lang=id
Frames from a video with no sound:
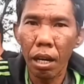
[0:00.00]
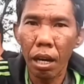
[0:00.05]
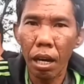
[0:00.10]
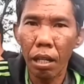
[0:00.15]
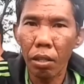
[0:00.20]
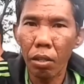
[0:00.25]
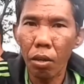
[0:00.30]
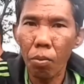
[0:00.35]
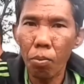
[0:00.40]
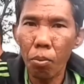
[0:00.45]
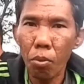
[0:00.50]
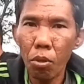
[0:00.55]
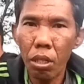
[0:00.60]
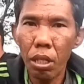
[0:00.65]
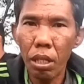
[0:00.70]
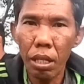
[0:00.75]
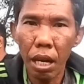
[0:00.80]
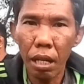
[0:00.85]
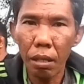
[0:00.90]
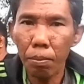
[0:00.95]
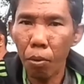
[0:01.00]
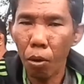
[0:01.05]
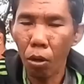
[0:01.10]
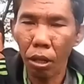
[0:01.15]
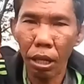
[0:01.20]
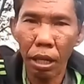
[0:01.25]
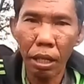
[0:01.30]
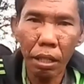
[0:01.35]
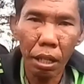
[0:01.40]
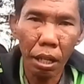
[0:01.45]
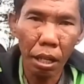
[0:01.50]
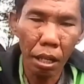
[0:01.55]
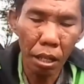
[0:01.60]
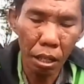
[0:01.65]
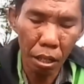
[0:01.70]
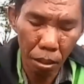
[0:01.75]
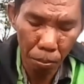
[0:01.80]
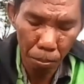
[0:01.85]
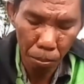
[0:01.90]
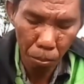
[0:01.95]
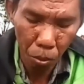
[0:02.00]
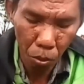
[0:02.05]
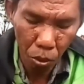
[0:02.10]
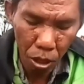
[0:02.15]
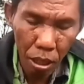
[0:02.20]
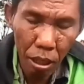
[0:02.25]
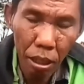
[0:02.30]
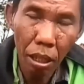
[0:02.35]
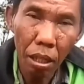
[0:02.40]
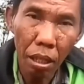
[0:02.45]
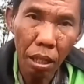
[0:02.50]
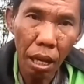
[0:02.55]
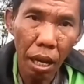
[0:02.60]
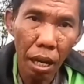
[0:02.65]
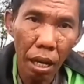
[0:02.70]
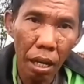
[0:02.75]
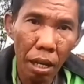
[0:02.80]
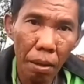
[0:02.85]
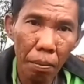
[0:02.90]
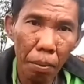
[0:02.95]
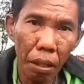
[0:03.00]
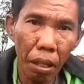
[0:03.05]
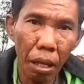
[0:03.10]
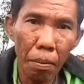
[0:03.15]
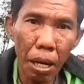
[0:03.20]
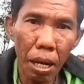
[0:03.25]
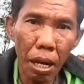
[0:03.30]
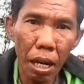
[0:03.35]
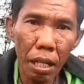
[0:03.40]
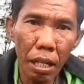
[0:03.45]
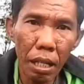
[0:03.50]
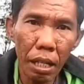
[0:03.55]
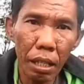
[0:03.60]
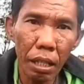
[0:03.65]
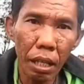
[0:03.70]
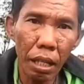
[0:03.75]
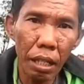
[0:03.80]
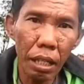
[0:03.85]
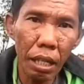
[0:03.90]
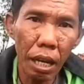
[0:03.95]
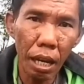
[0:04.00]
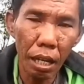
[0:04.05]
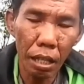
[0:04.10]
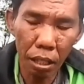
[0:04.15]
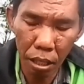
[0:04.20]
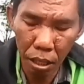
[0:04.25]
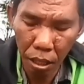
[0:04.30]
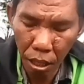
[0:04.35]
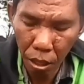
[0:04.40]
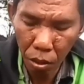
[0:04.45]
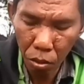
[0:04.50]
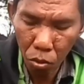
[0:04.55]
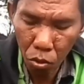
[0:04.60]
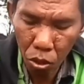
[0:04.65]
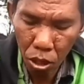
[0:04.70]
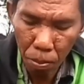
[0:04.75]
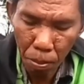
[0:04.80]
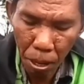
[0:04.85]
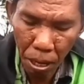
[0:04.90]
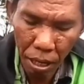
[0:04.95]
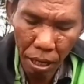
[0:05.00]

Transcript: ataupun di dashboard channel, mungkin pertama kali kita lihat itu di